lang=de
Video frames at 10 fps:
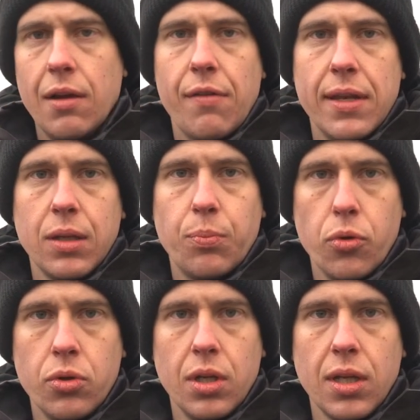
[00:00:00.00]
wenn ich
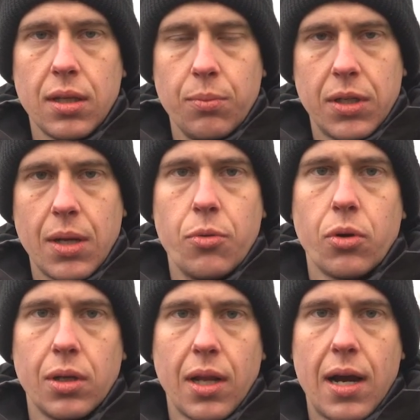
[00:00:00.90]
bündig mit der
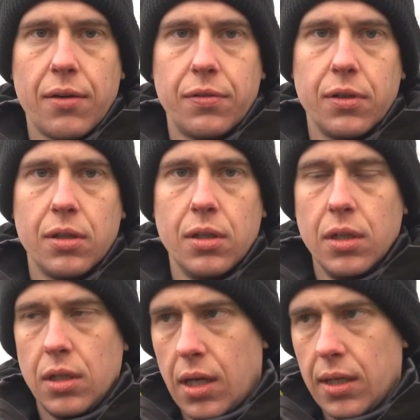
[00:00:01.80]
Mückenlarve
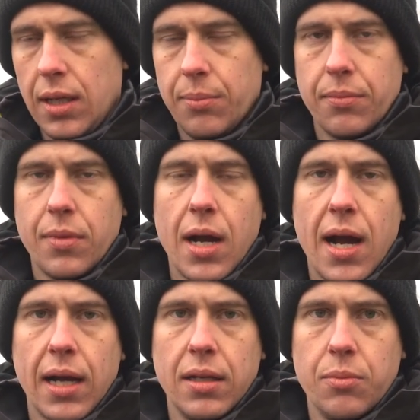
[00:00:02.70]
eben
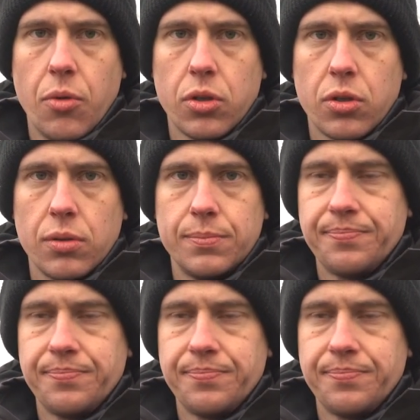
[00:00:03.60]
angeln möchte.